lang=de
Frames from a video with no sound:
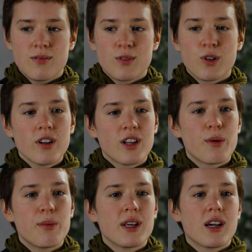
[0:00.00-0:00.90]
Dort
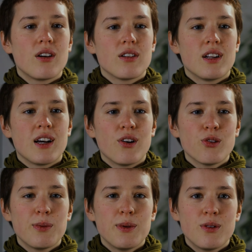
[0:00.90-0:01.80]
habe ich auch eine
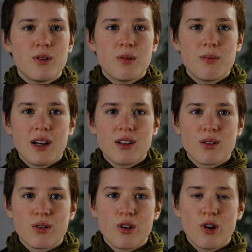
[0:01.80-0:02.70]
Ausbildung gemacht
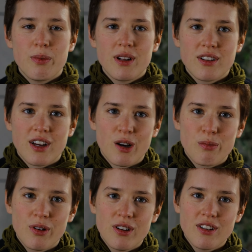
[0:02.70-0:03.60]
zur
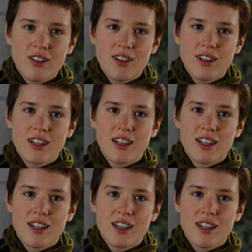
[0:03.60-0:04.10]
Körpertherapeutin.